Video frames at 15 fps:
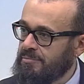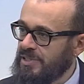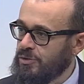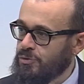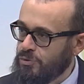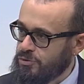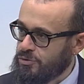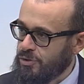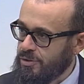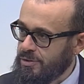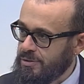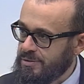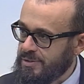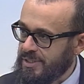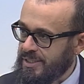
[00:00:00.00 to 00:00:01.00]

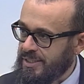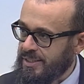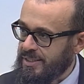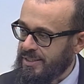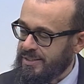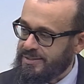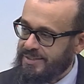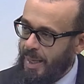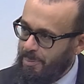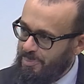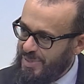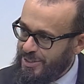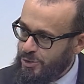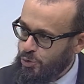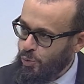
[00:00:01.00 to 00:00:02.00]
minuto eh, di
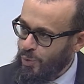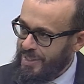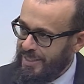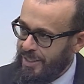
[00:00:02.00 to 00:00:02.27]
apertura